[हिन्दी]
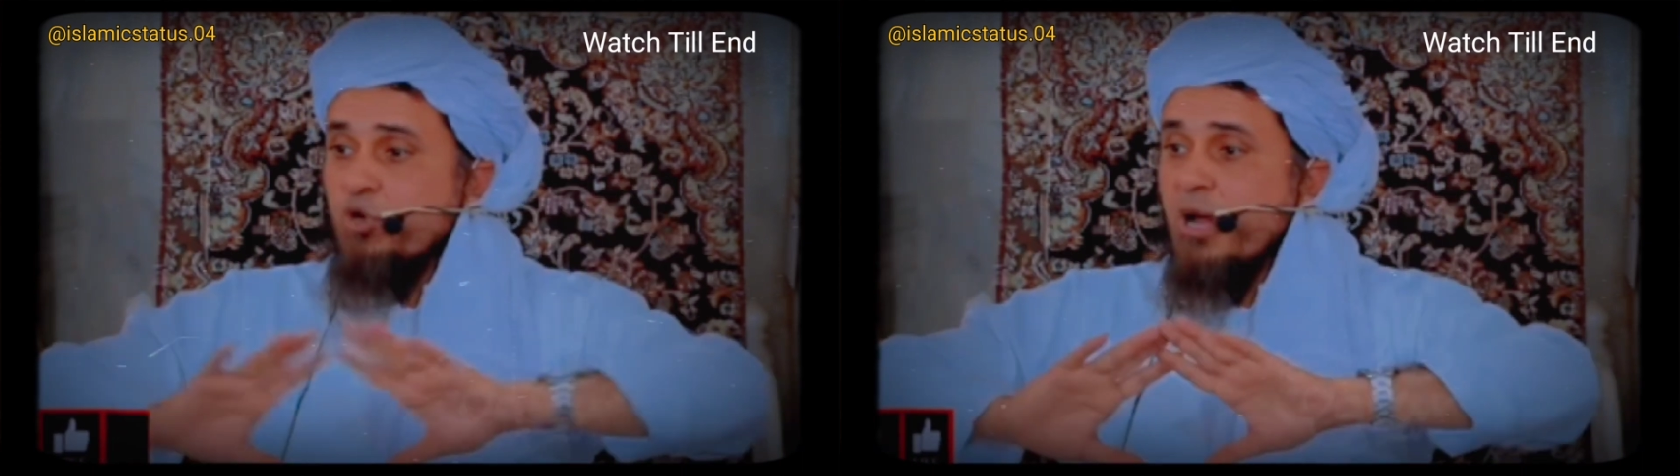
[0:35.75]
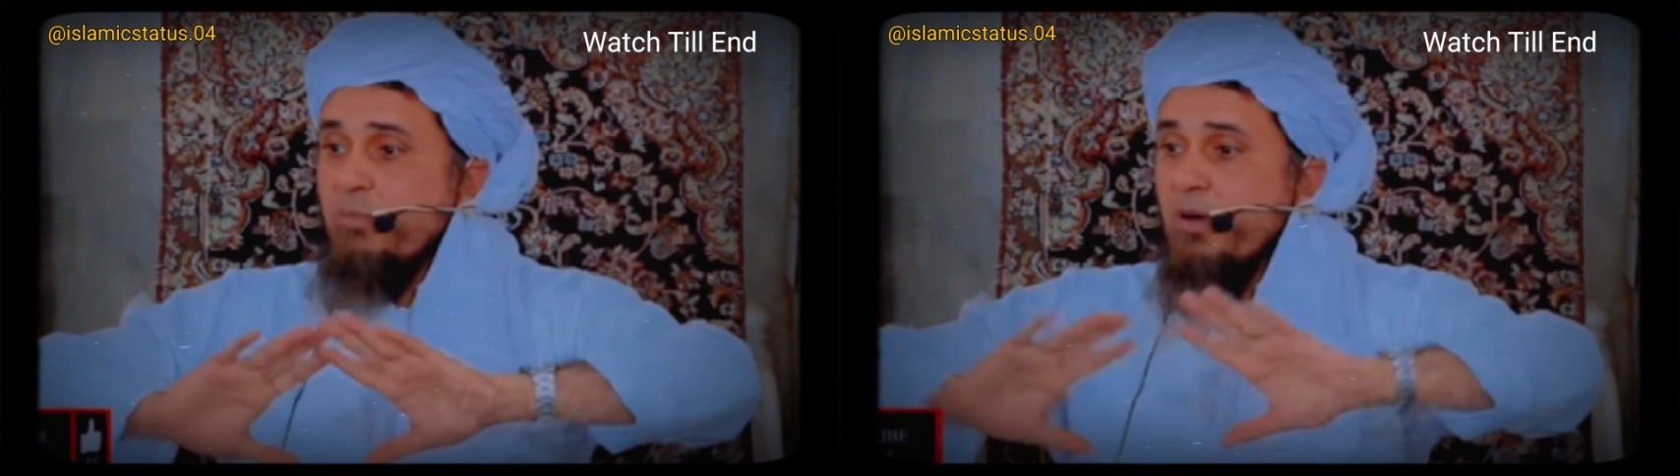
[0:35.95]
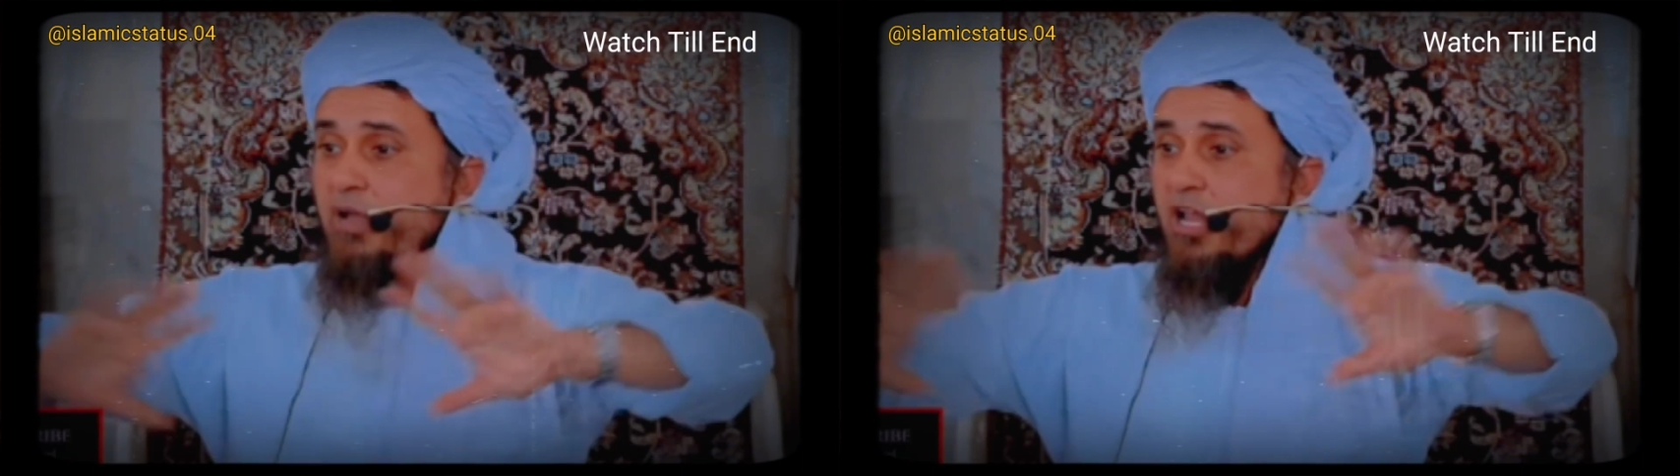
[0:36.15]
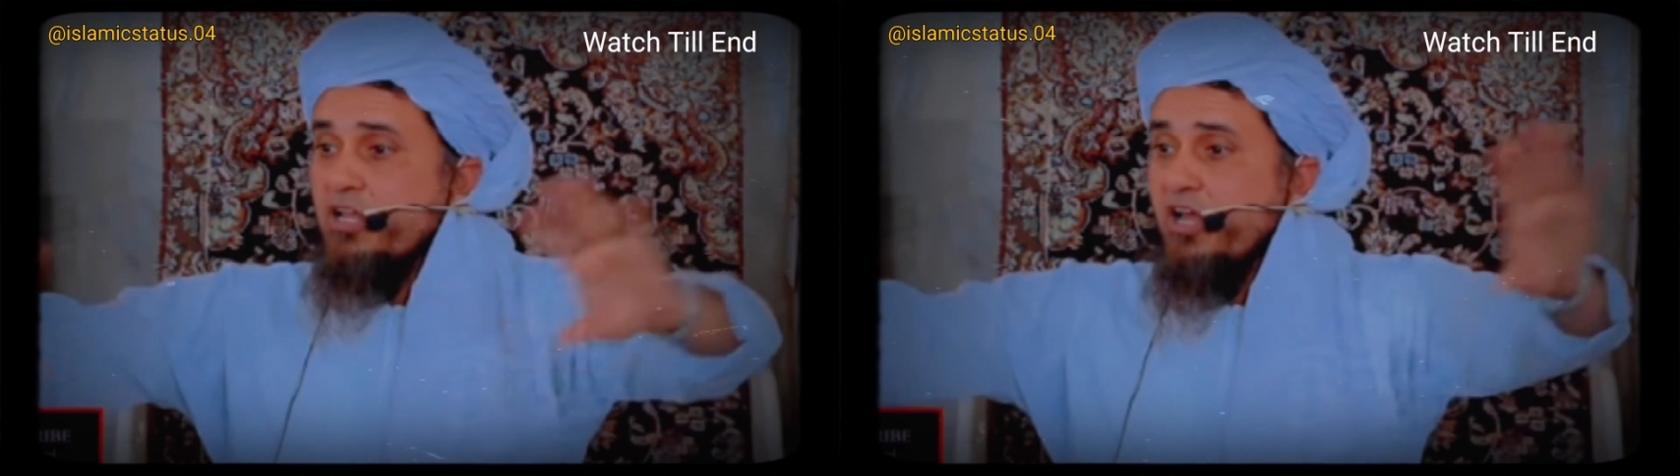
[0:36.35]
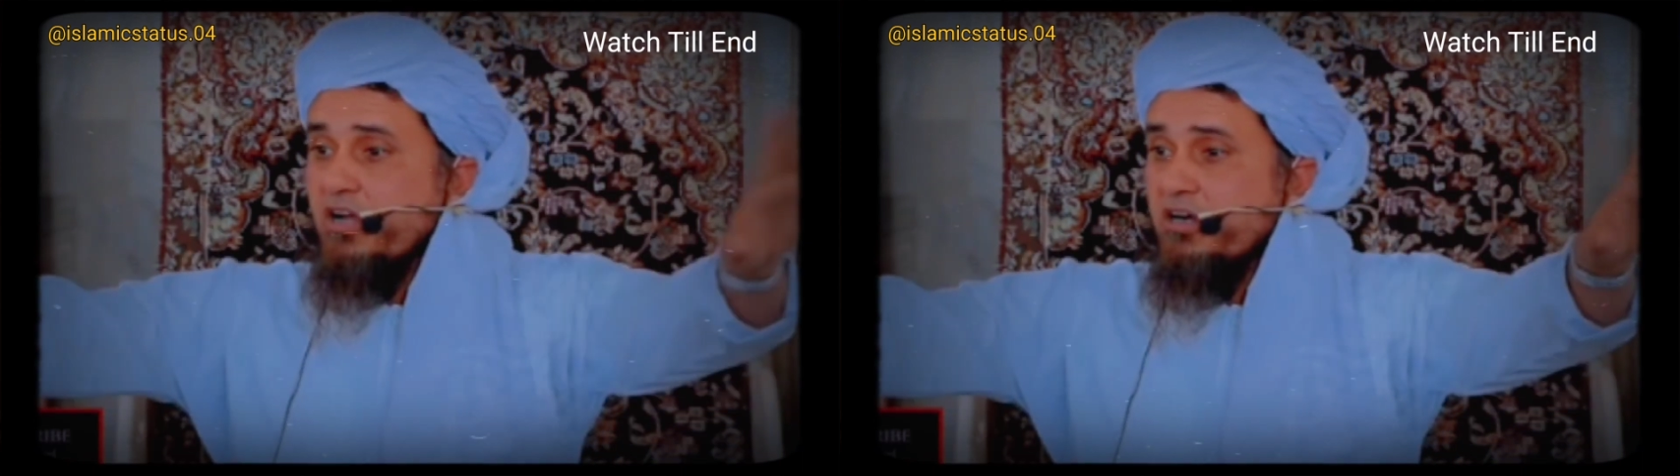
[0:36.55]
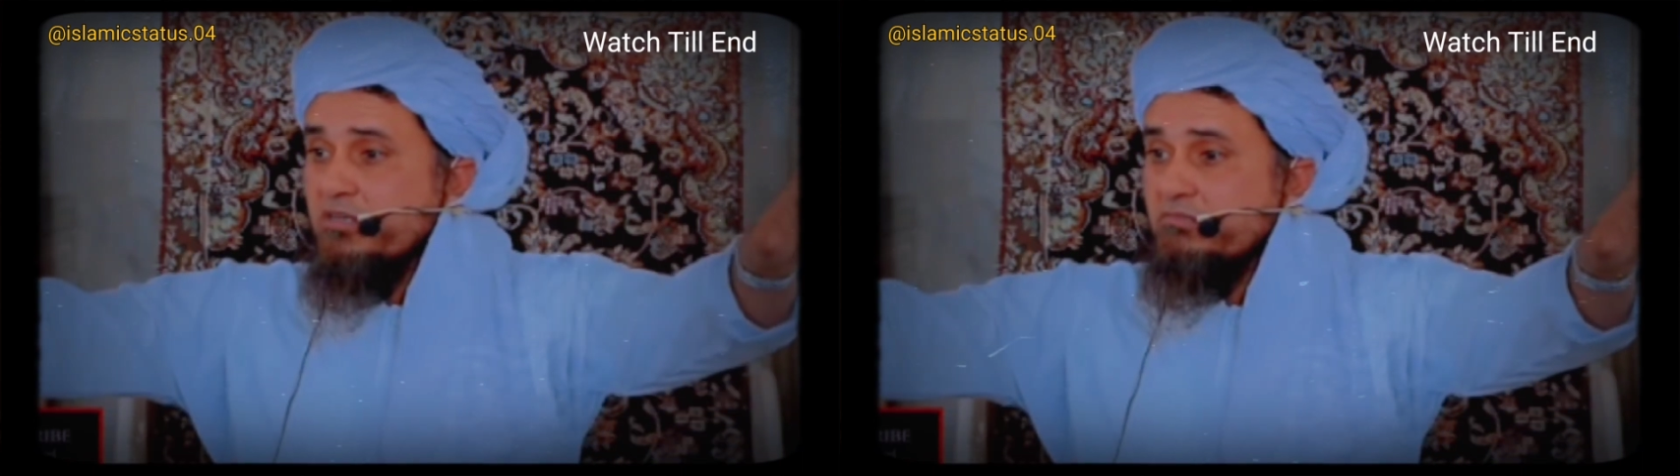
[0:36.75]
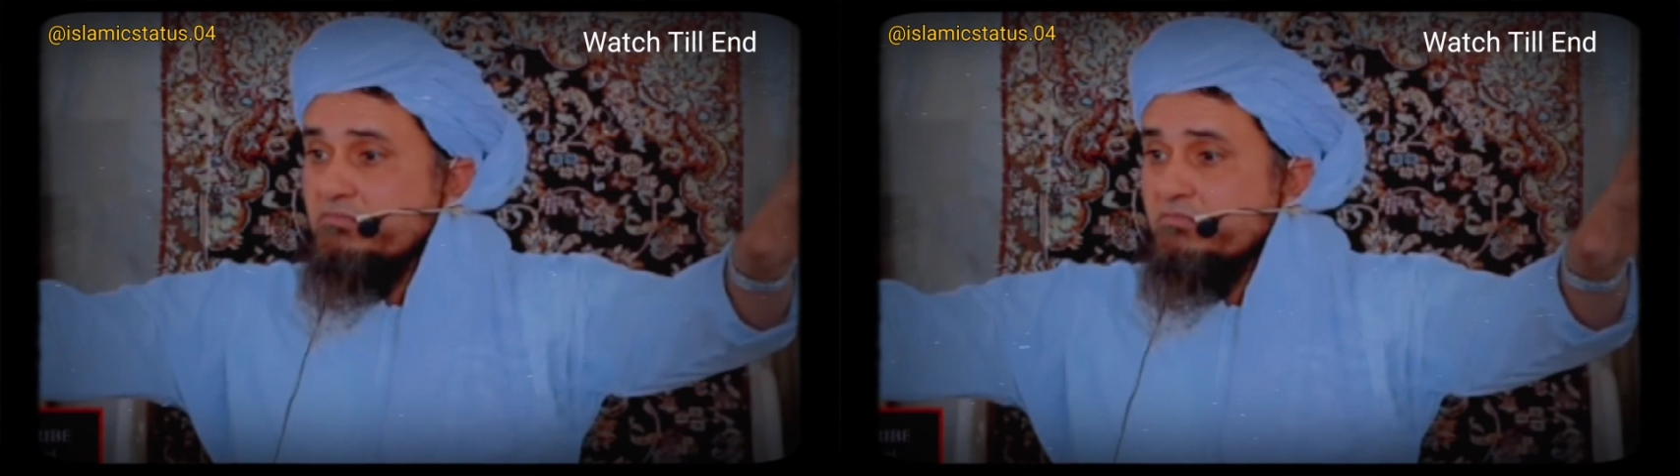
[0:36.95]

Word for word: मोटापा फैल जाएगा